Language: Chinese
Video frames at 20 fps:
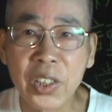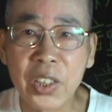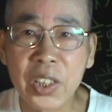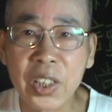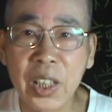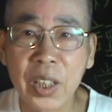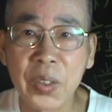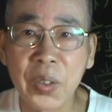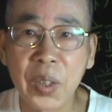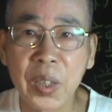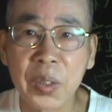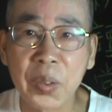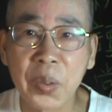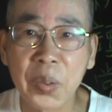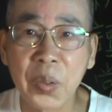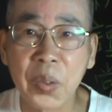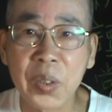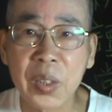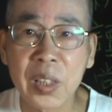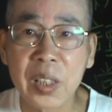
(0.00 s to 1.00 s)
际上有很多
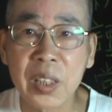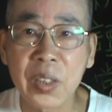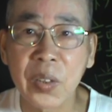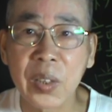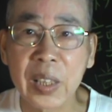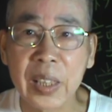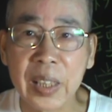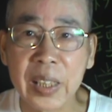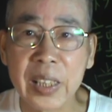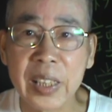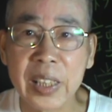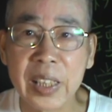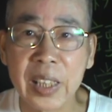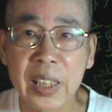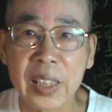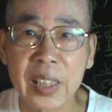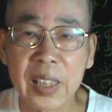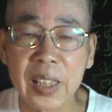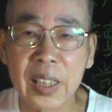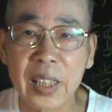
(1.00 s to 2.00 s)
东西是有合理
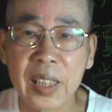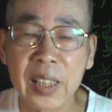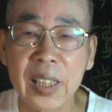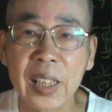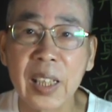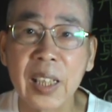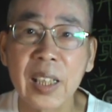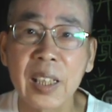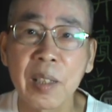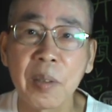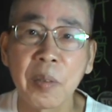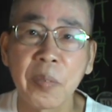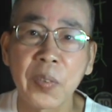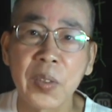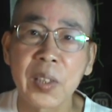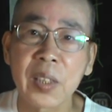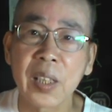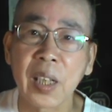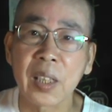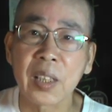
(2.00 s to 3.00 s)
解释的。以上跟各位
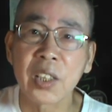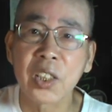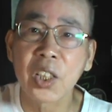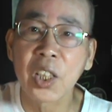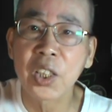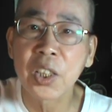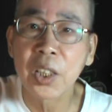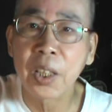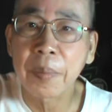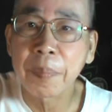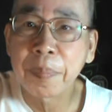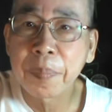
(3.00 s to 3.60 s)
分享，谢谢。